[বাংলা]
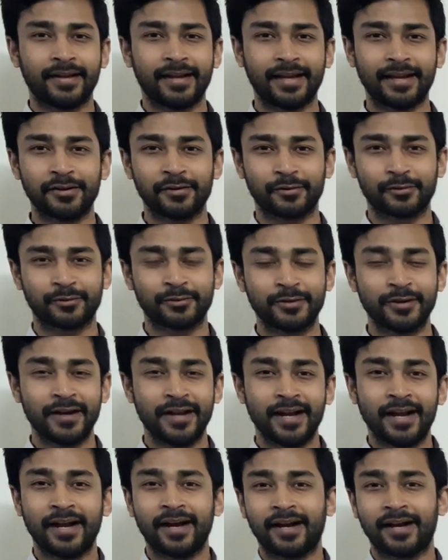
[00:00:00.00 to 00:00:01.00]
হ্যালো
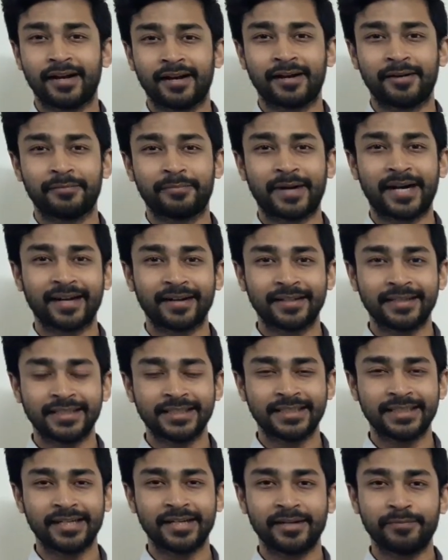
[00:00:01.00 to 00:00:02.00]

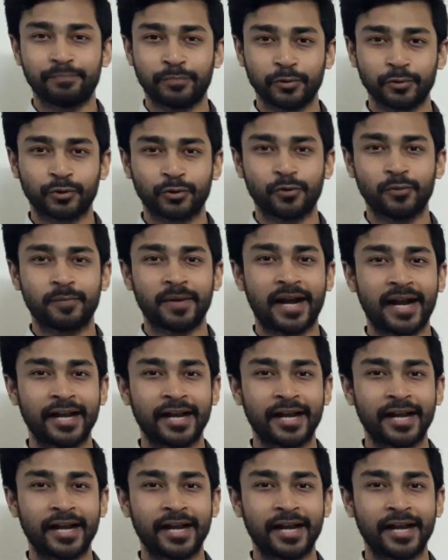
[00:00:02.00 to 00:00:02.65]
বাংলাদেশে প্রথম